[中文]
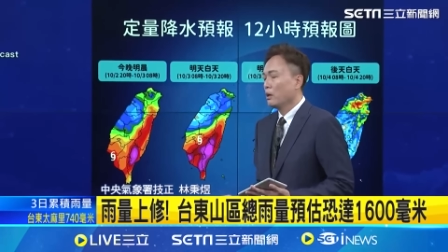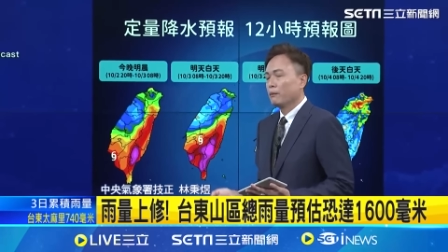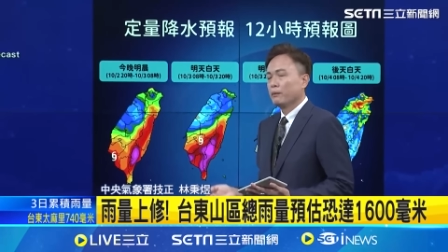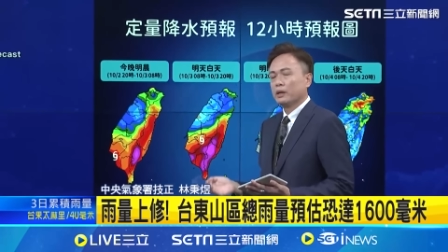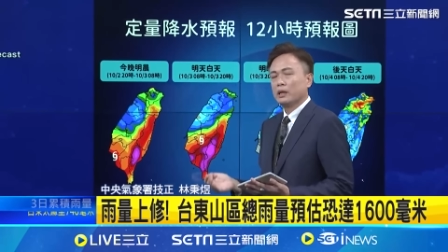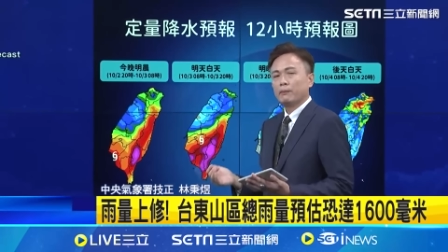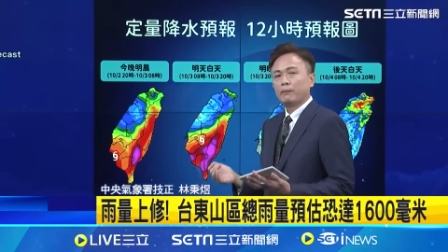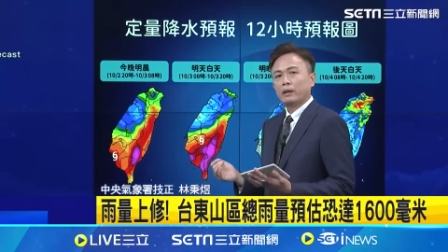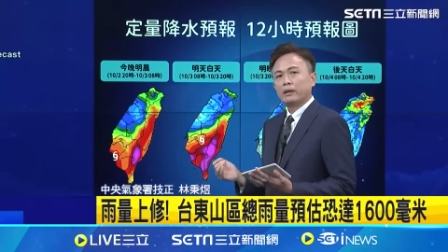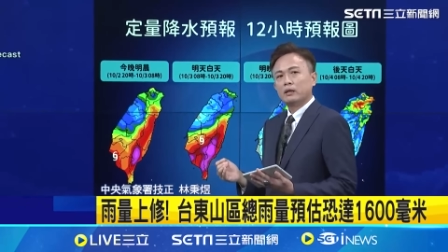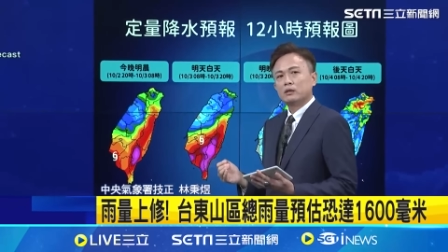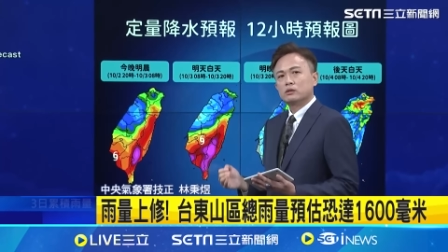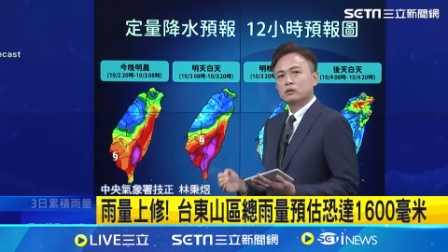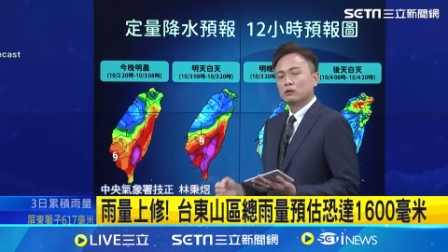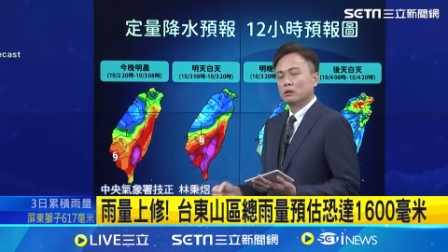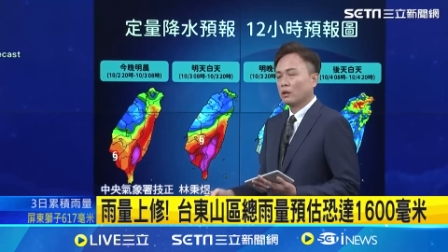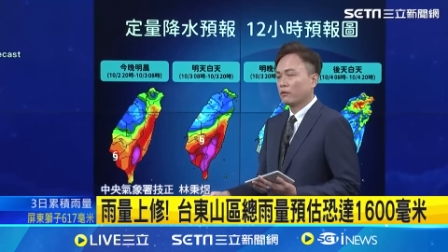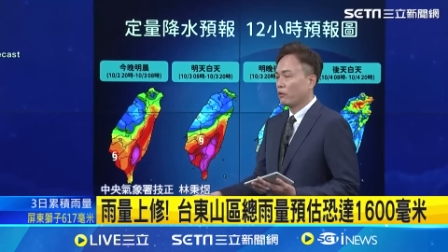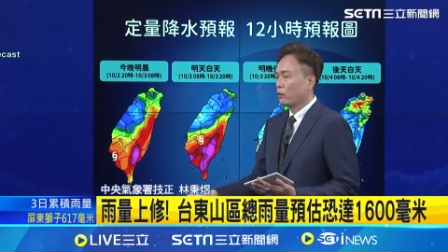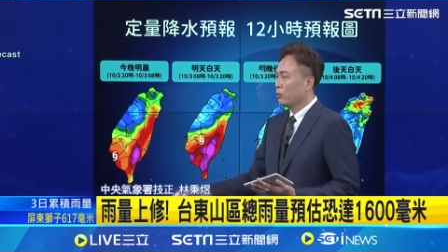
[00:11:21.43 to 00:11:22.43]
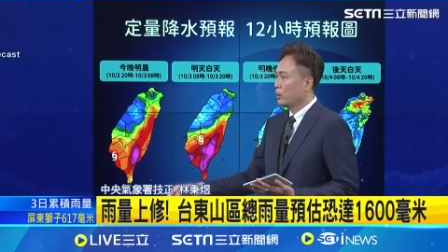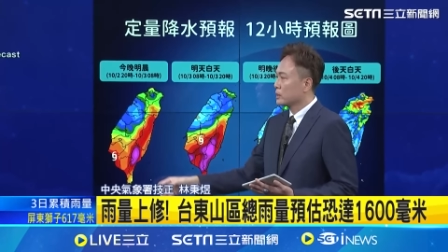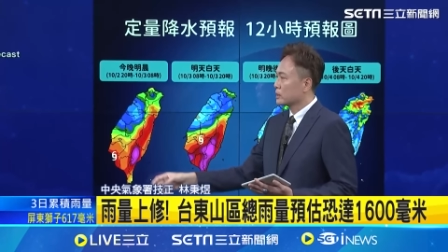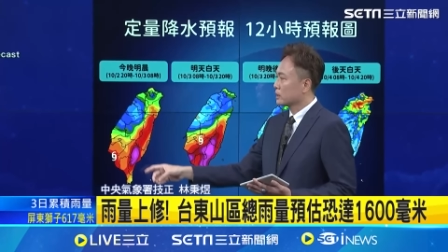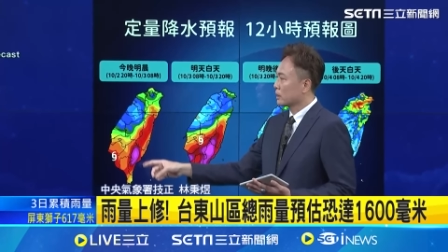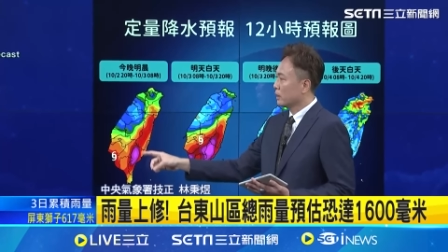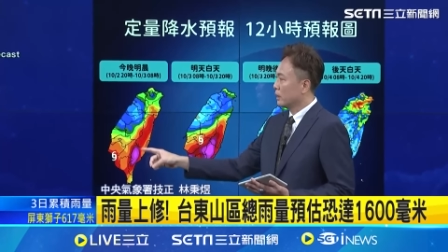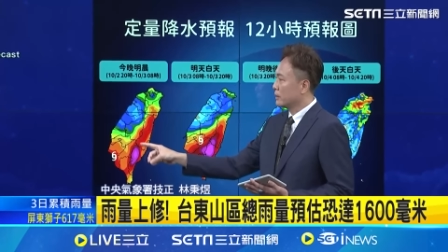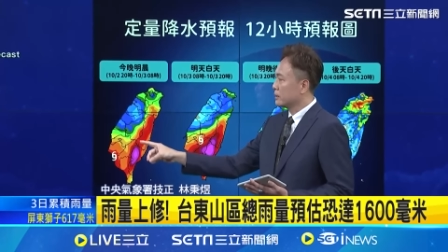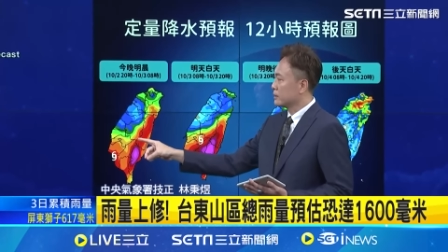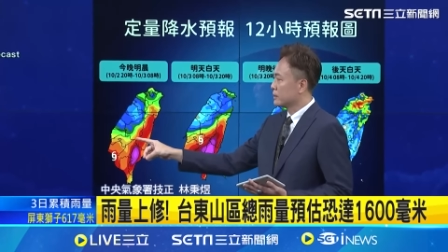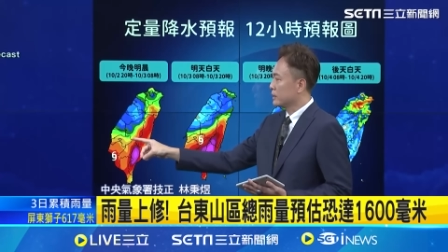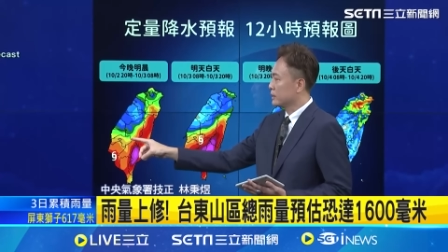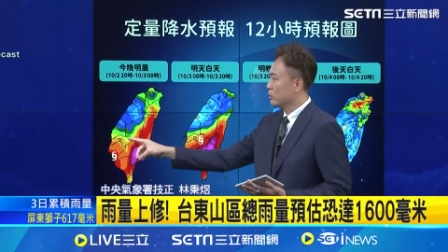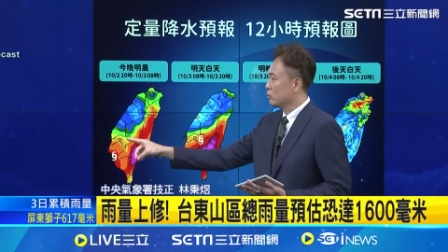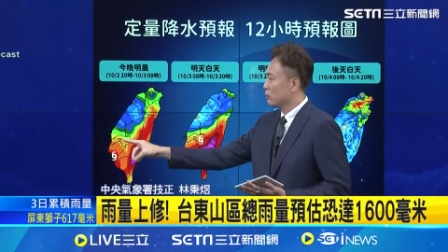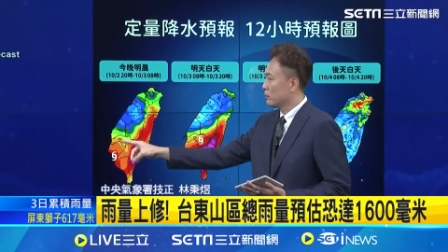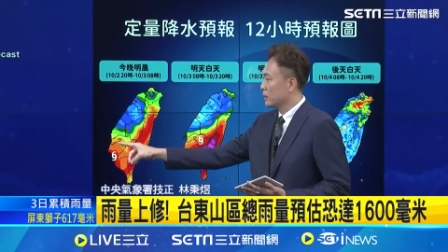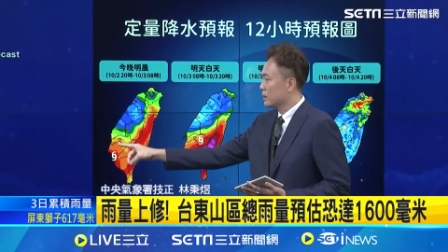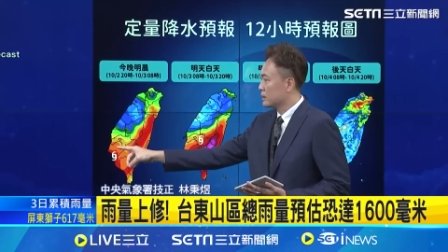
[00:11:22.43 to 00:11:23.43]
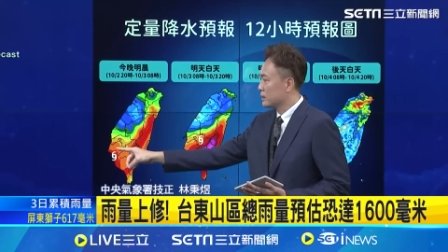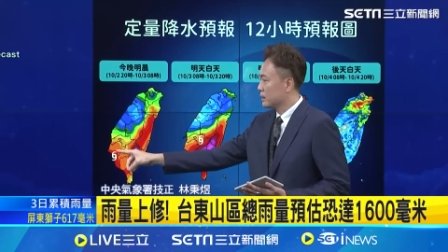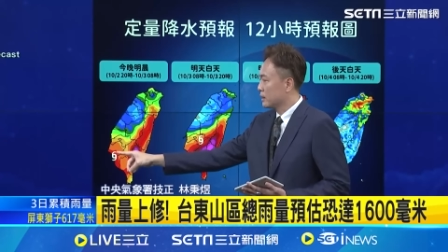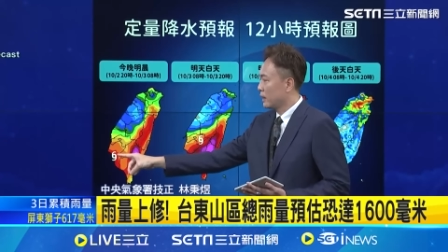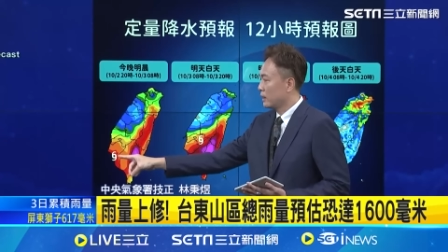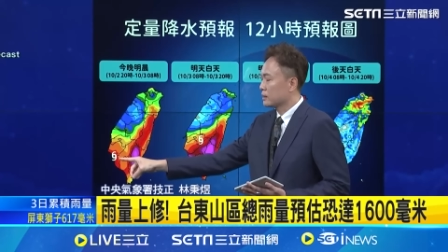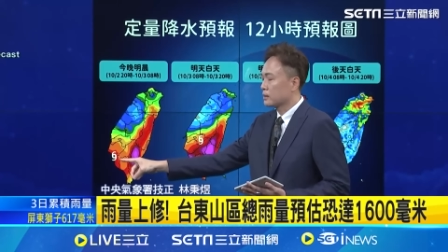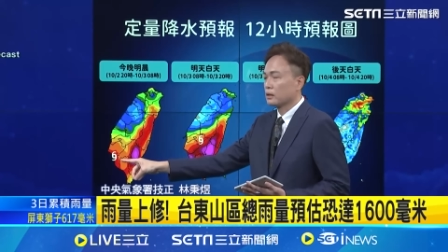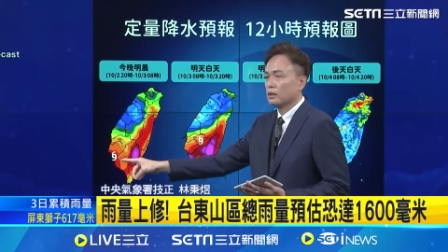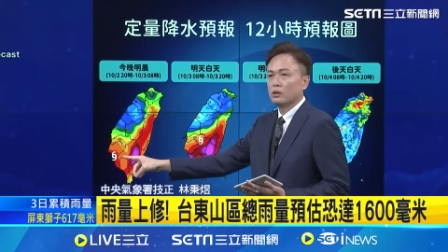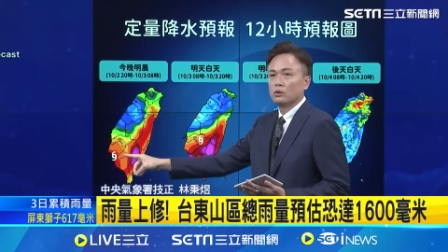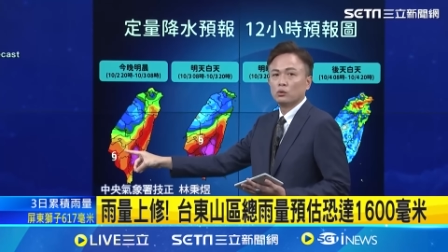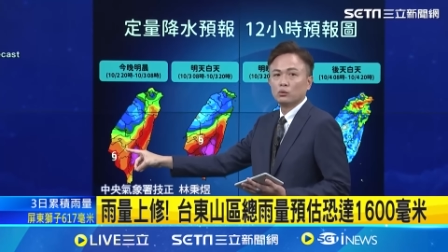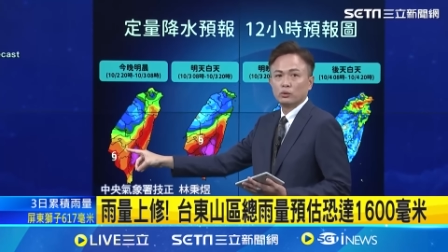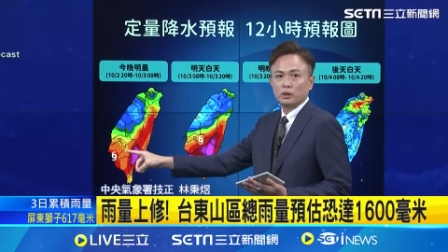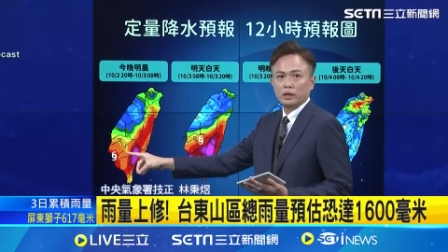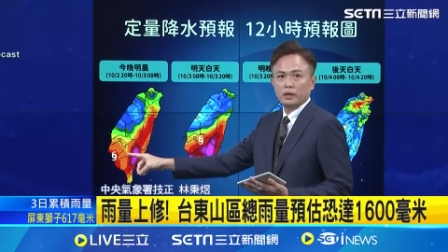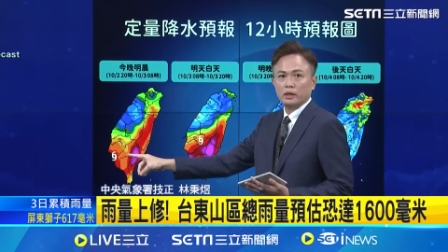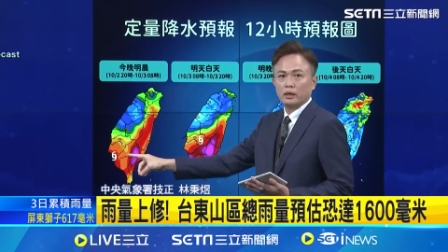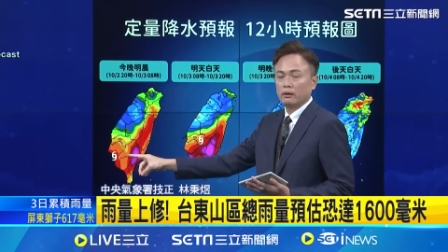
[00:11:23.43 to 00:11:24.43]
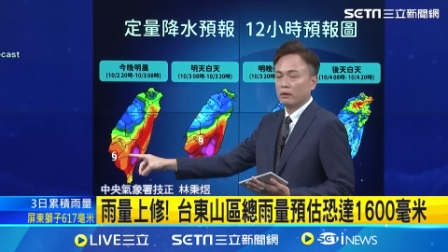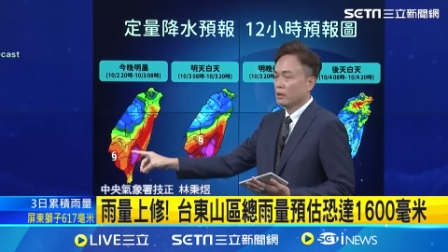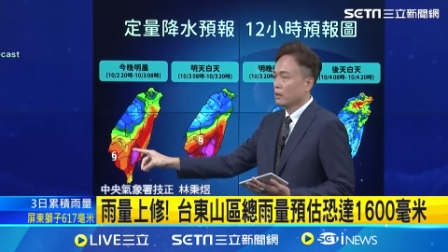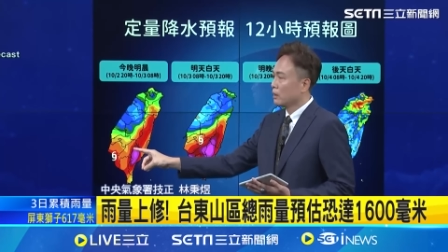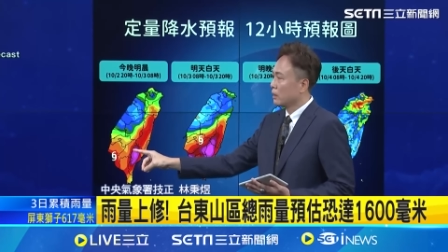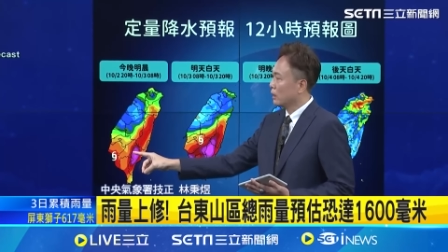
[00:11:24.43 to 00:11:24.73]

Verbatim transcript: 明天白天的时候台风位置可能接近我们的西南侧的陆地了，